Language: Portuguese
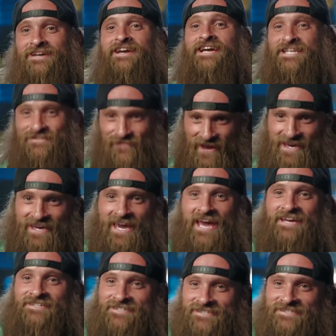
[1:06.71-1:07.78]
tá na hora de
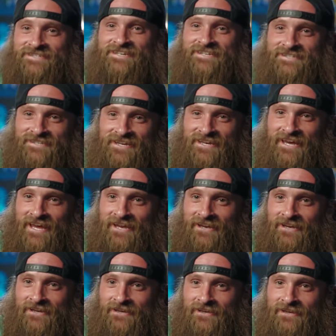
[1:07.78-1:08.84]
tirar férias de novo.
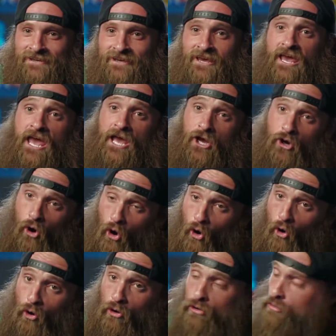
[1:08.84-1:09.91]
E o
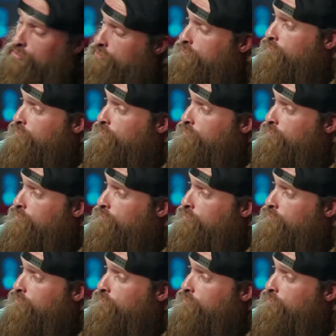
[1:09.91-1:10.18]
Cole